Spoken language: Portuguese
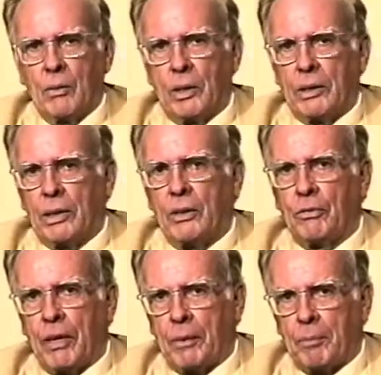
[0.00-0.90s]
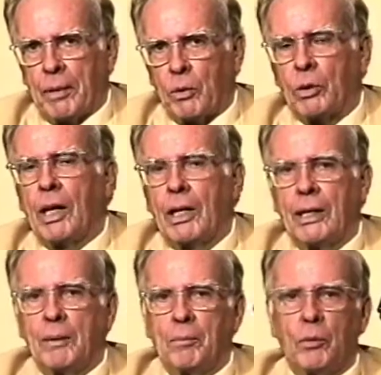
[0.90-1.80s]
ou então vai para o
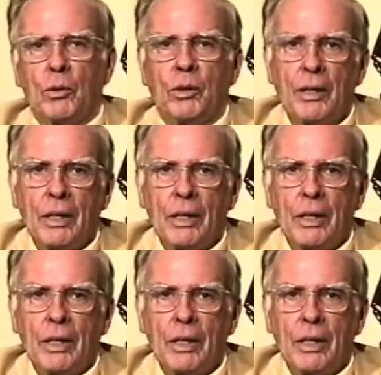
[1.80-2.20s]
campo.